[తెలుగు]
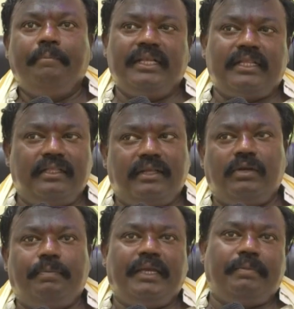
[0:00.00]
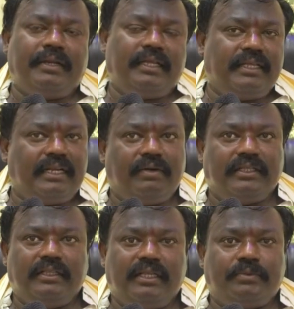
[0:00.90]
మిగతా అందరూ కూడా పేరు పేరున
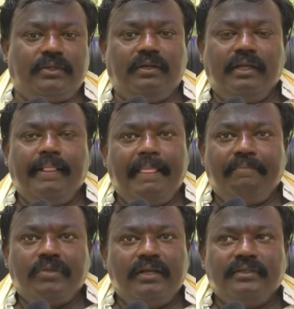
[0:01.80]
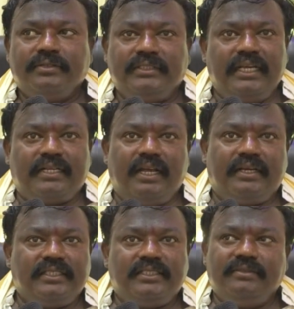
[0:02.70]
ధన్యవాదాలు తెలుపుతూ జై
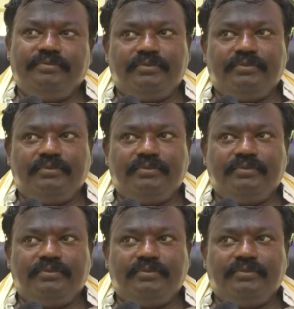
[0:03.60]
కాంగ్రెస్